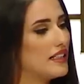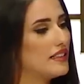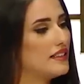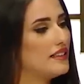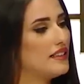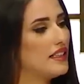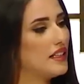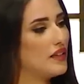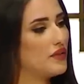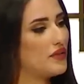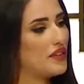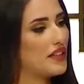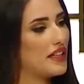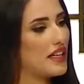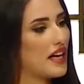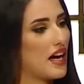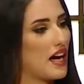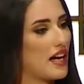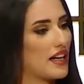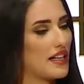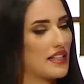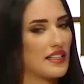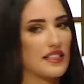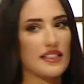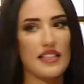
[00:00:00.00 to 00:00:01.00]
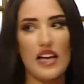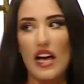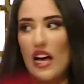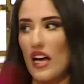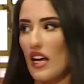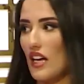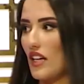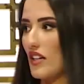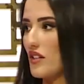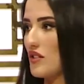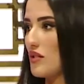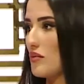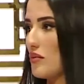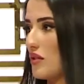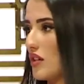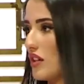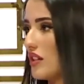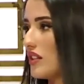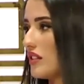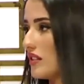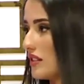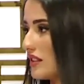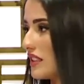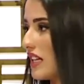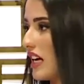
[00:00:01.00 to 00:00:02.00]
تدير فيك هاك صح
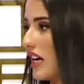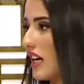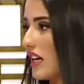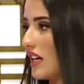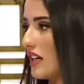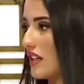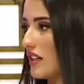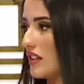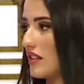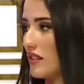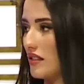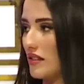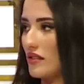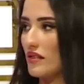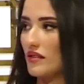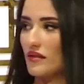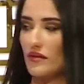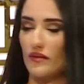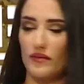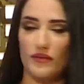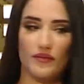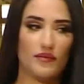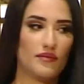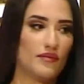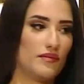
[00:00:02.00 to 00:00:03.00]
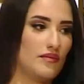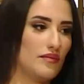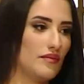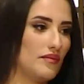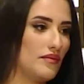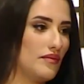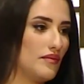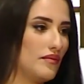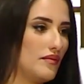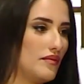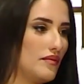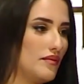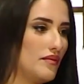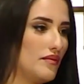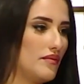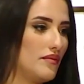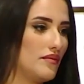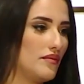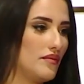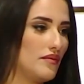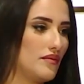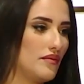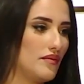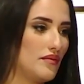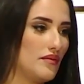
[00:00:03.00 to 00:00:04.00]
الجمهور صح واه دير دير
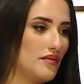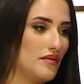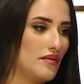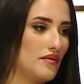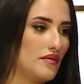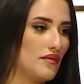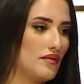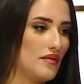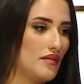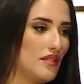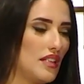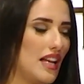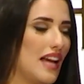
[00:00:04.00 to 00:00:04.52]
دير دير